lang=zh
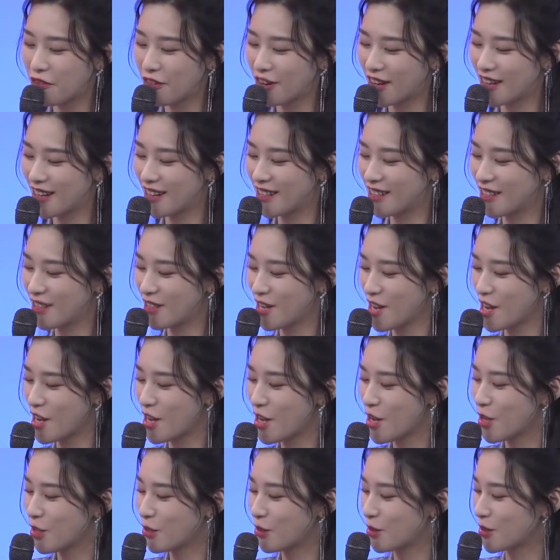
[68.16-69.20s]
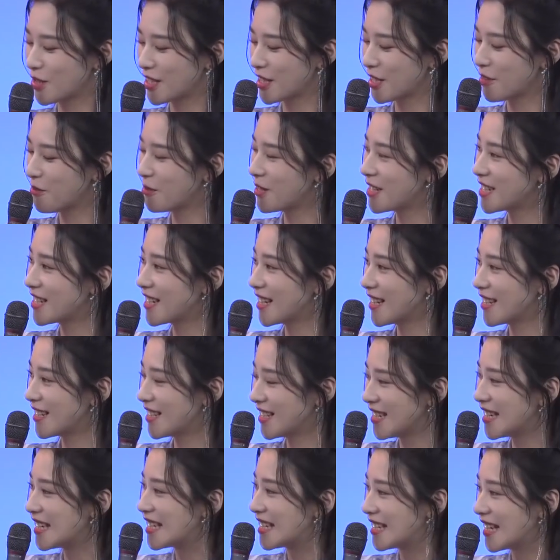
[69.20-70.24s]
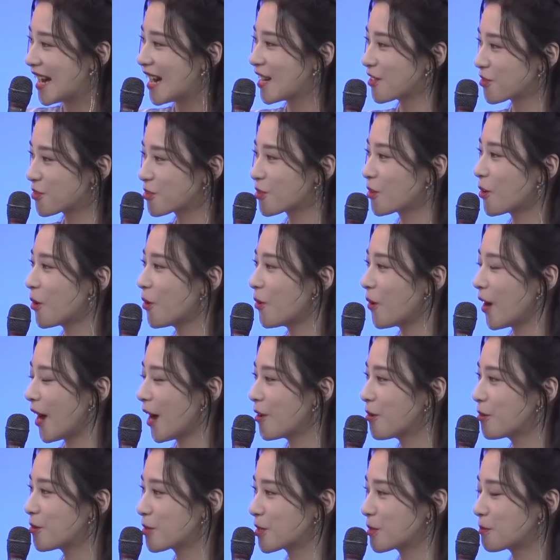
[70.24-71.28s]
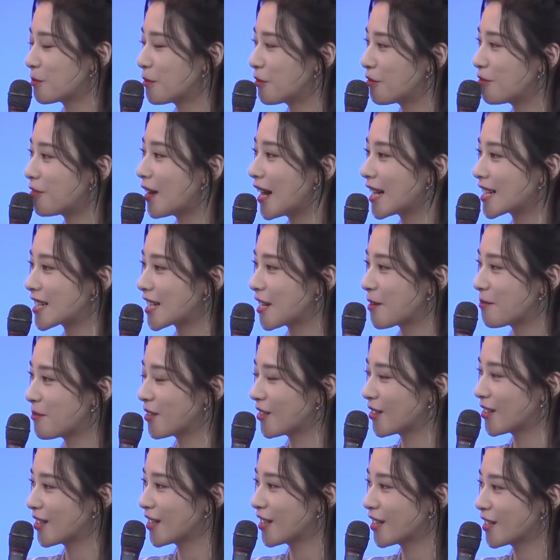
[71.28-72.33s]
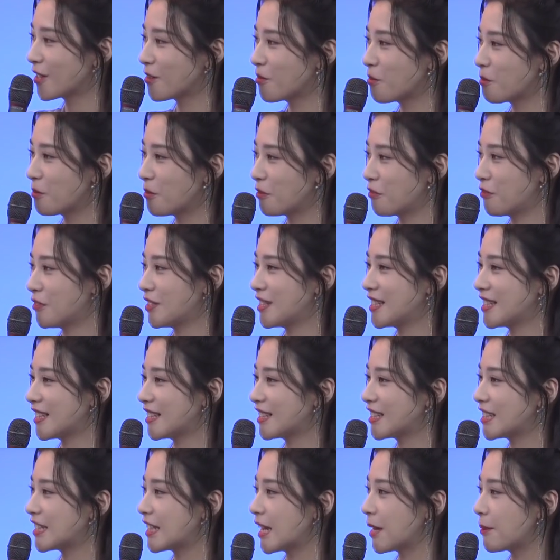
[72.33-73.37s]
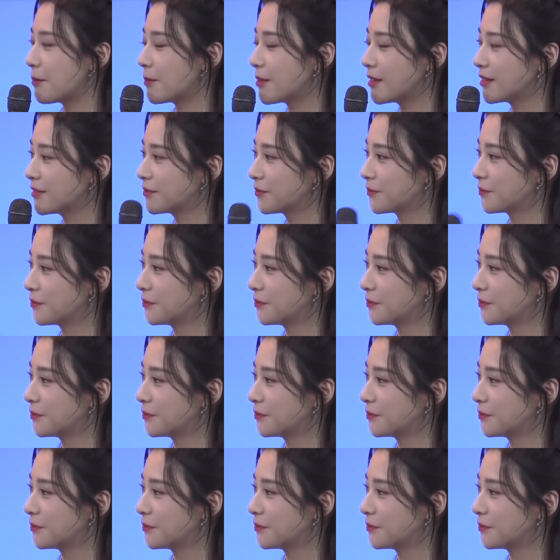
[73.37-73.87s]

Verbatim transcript: 菲尔和许杰伟在线下之后还有什么发展吗？可以跟我们分享一下吗？